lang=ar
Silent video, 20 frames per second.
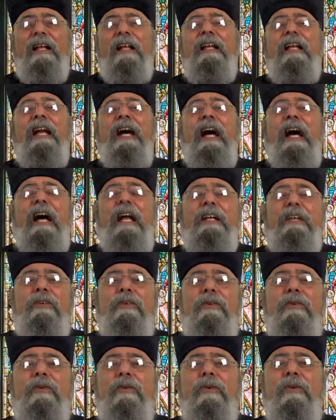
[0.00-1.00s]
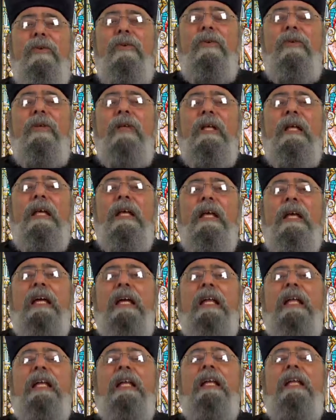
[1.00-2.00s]
لأنه
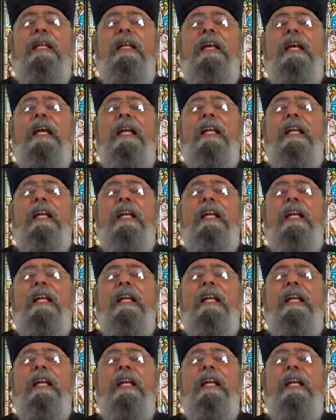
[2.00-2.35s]
ال...